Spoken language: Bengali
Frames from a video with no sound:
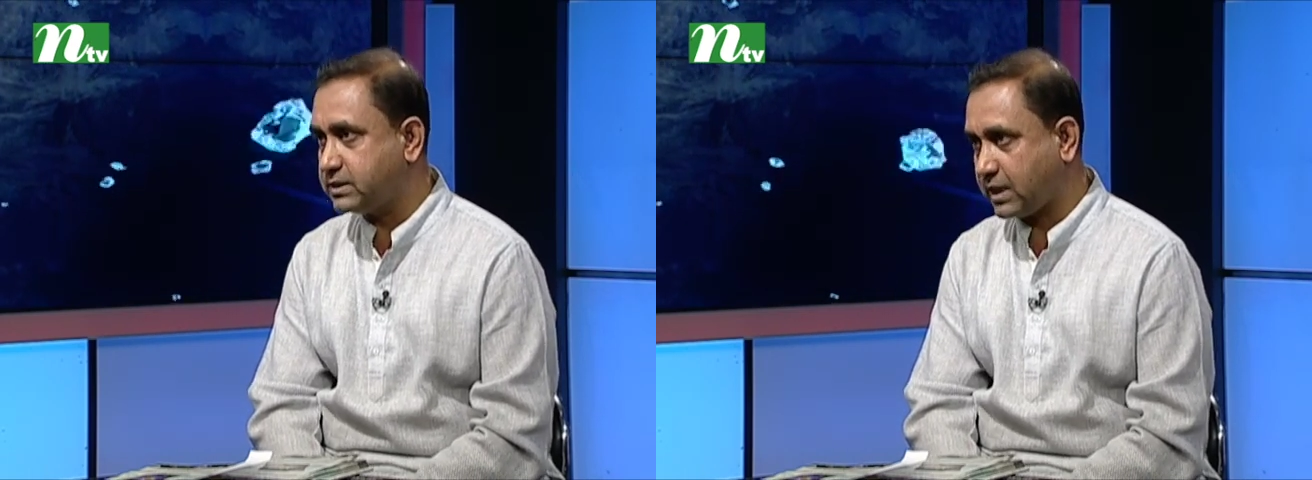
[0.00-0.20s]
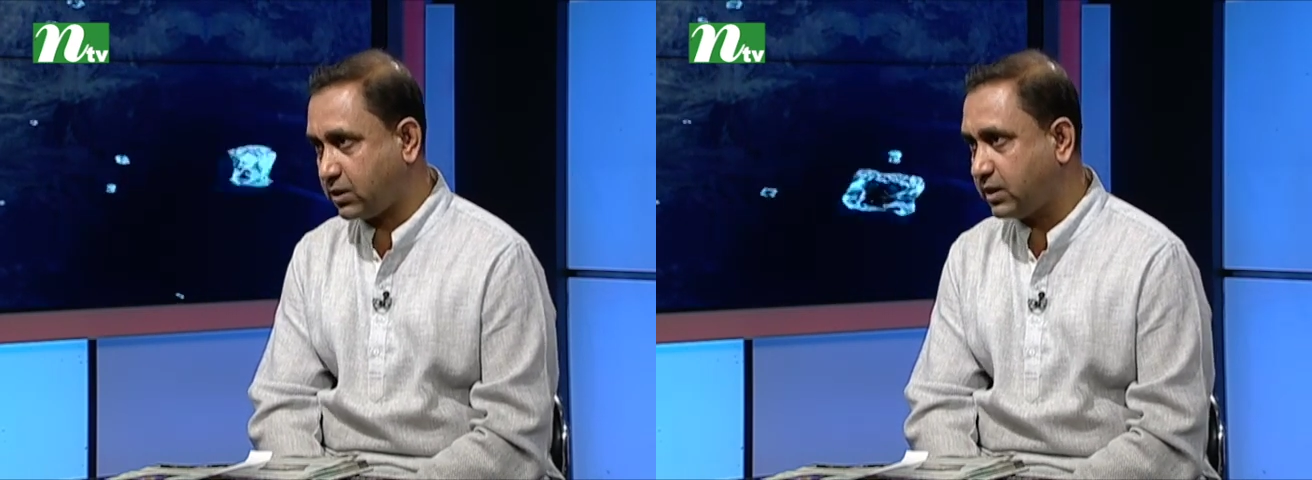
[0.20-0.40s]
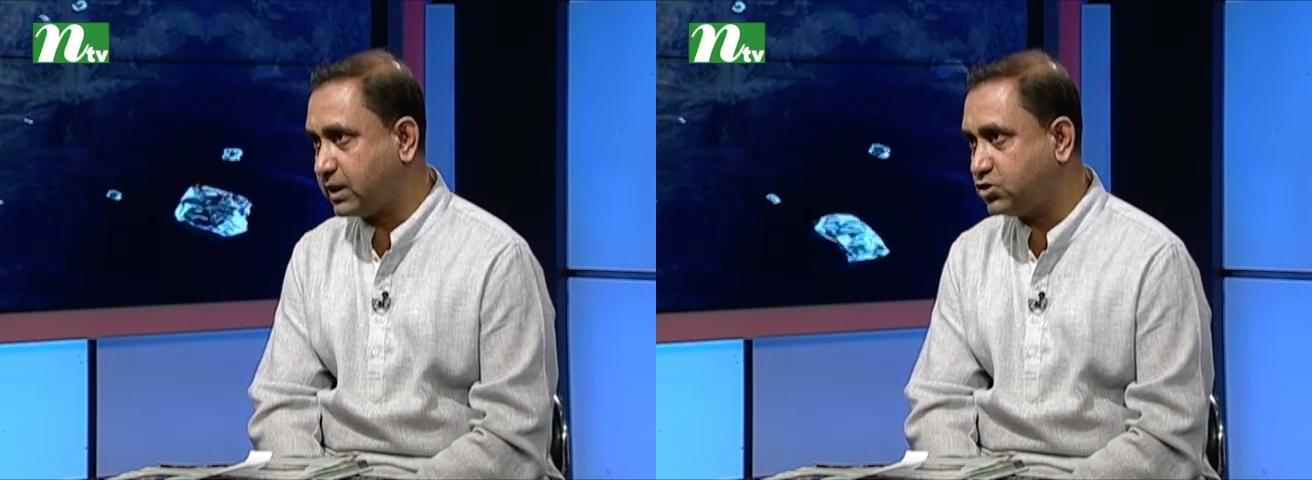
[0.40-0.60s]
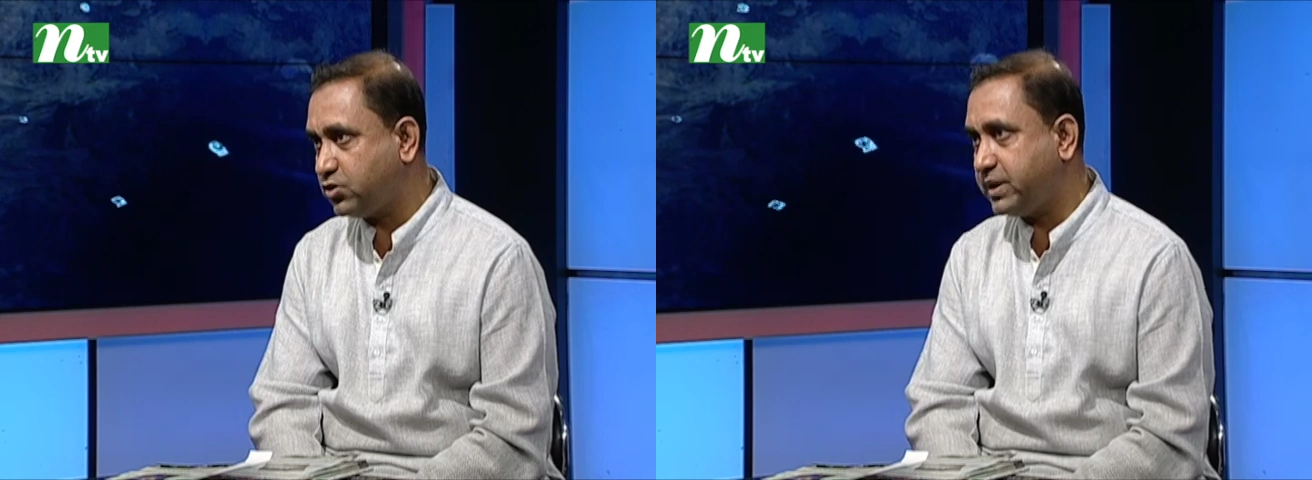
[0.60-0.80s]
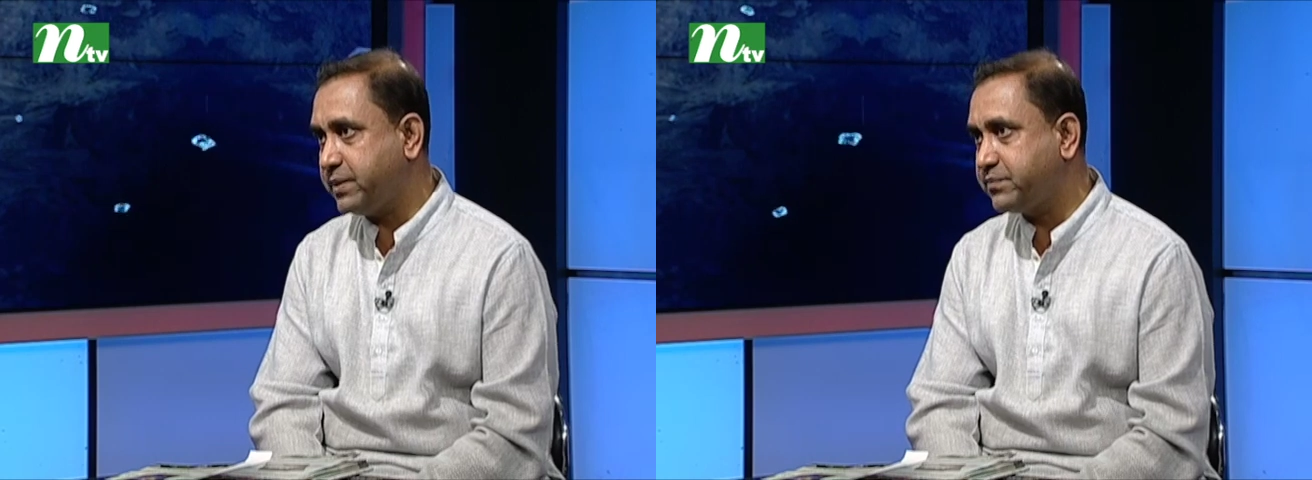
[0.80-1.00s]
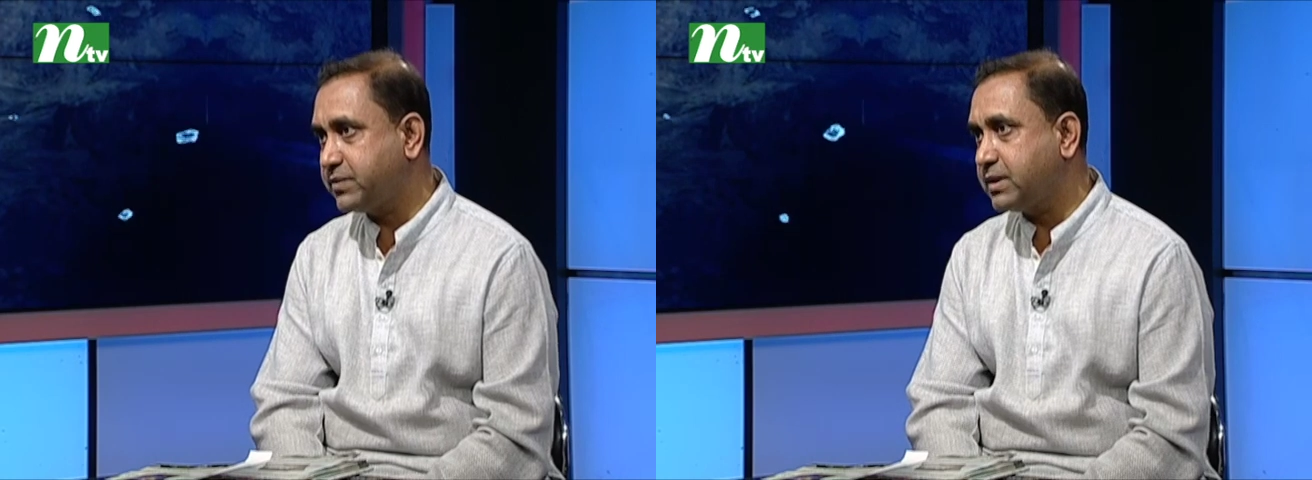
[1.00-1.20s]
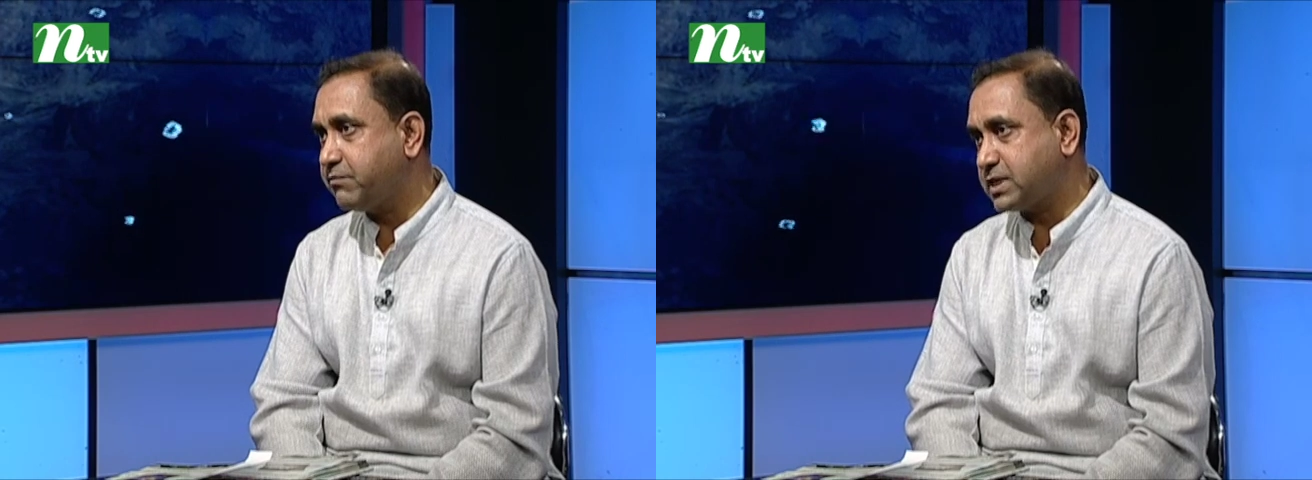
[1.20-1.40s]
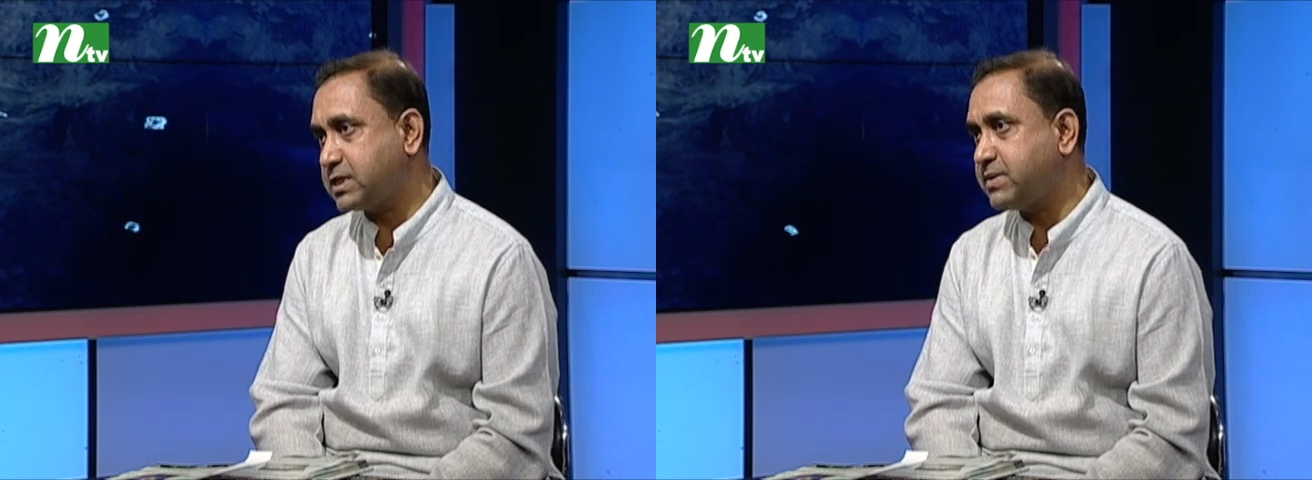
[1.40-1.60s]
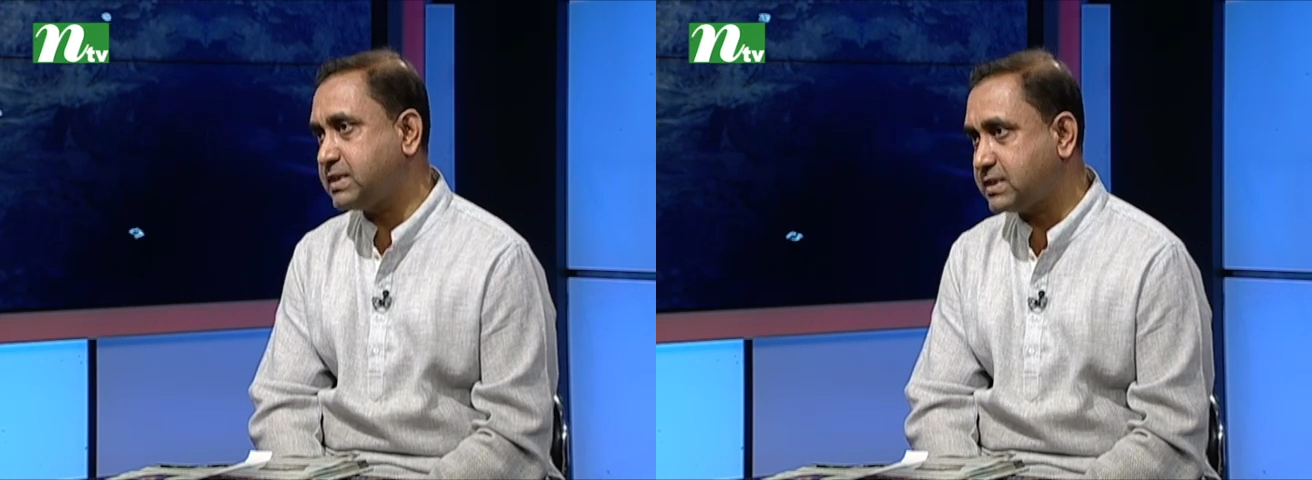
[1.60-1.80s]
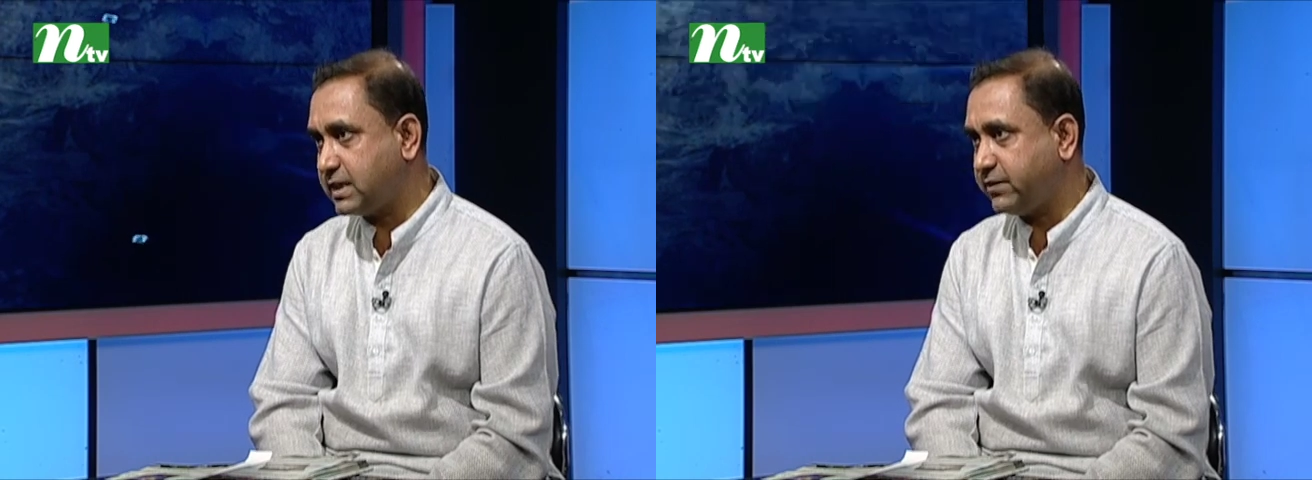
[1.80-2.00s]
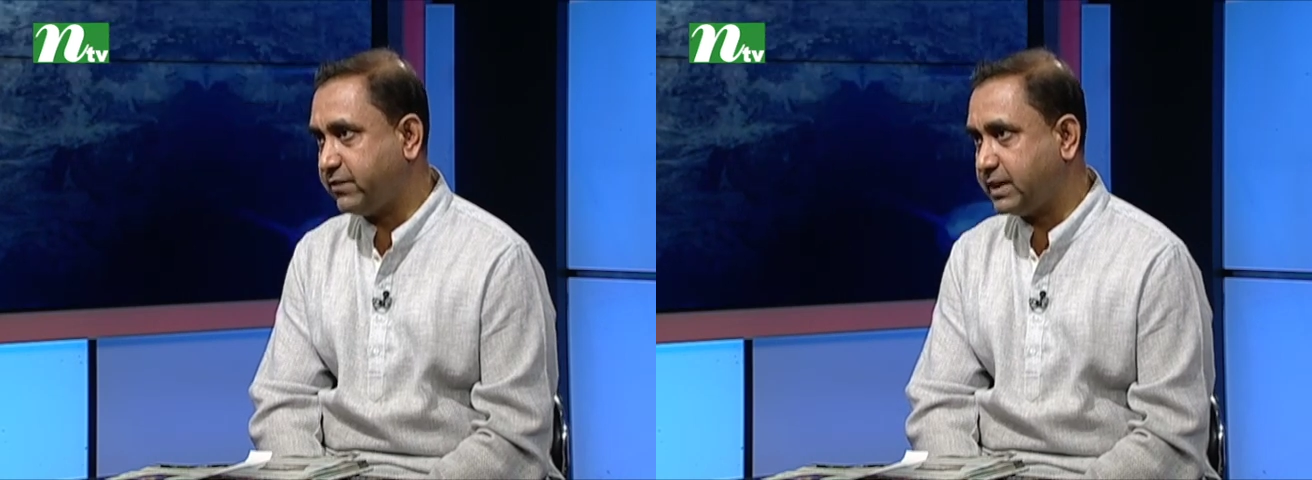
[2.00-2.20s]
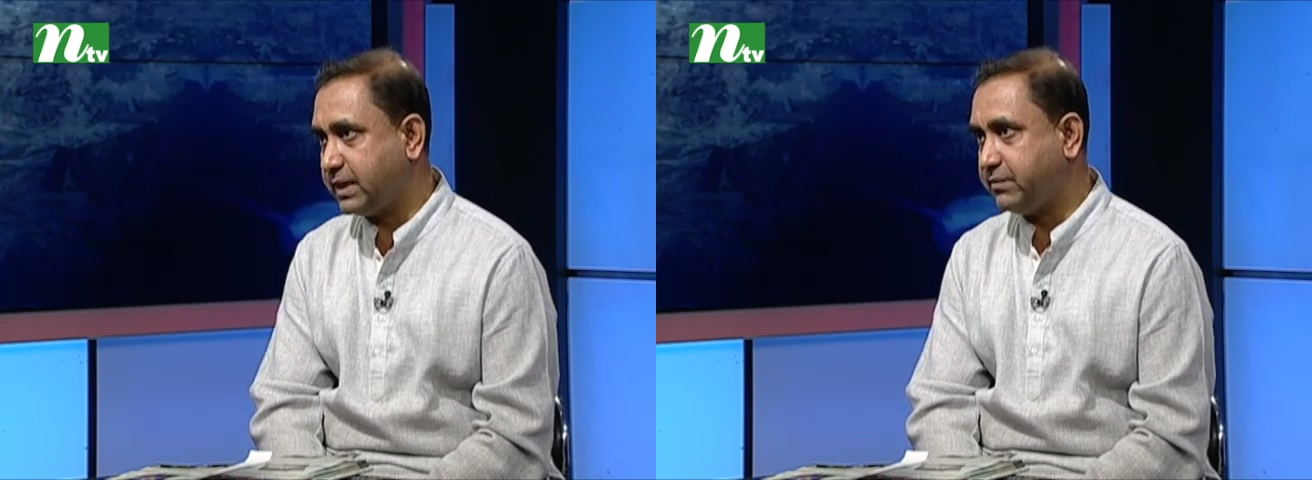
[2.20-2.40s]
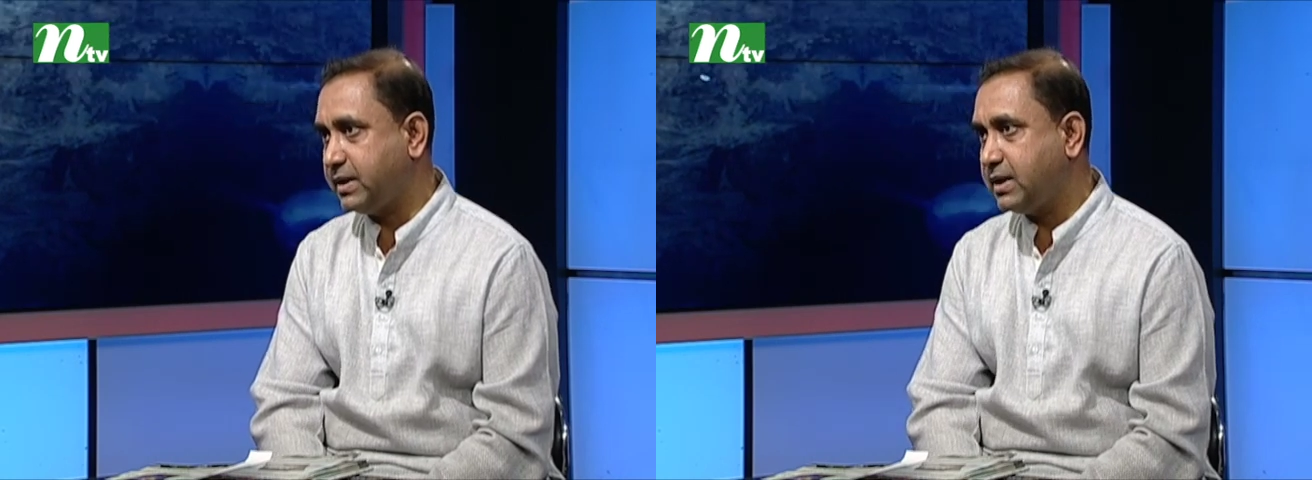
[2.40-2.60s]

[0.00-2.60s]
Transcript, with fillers: চাররঙ্গা ছবি পাশাপাশি সায়েন্টিফিক নেম